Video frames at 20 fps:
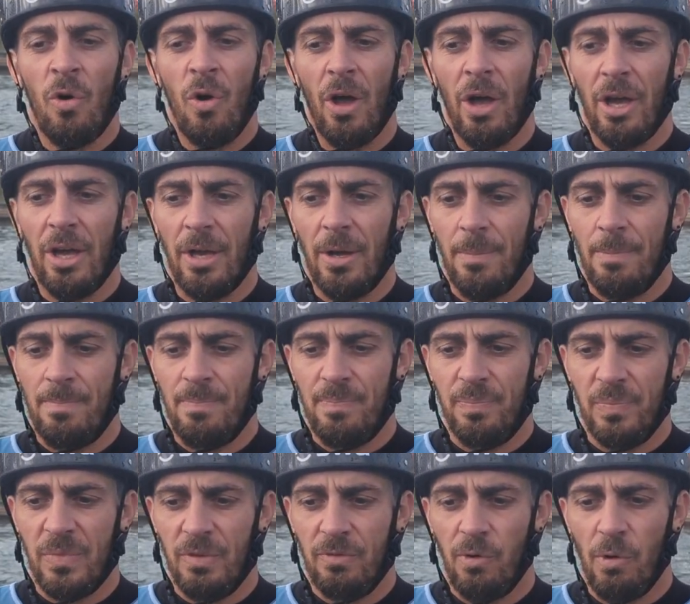
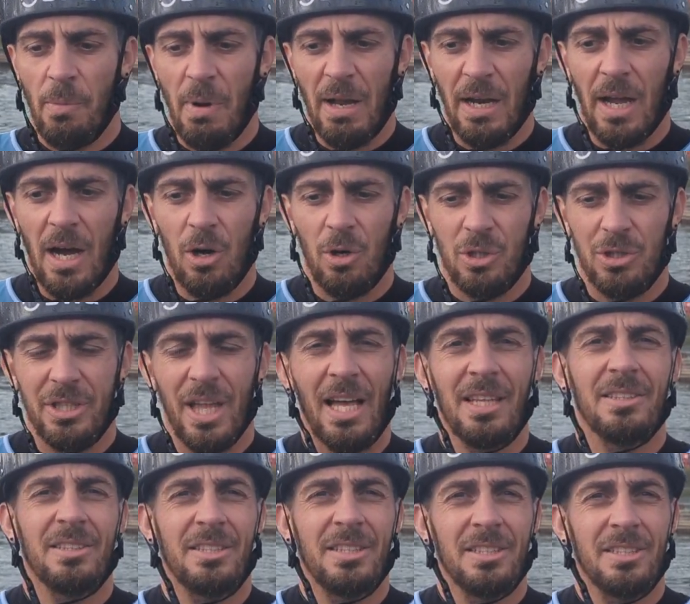ähm, wo man auch
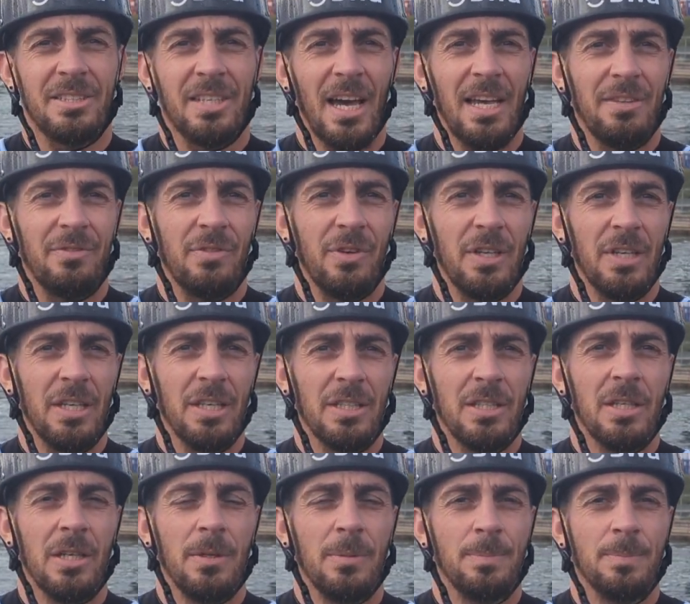dann die Zeit
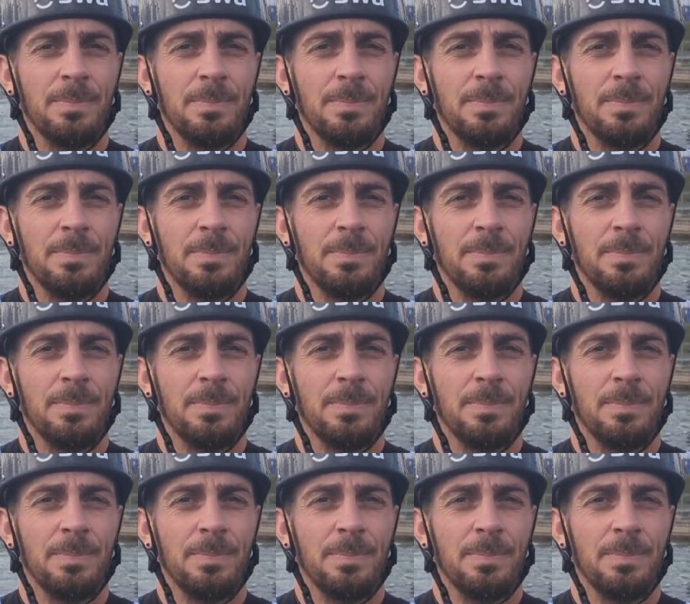verliert.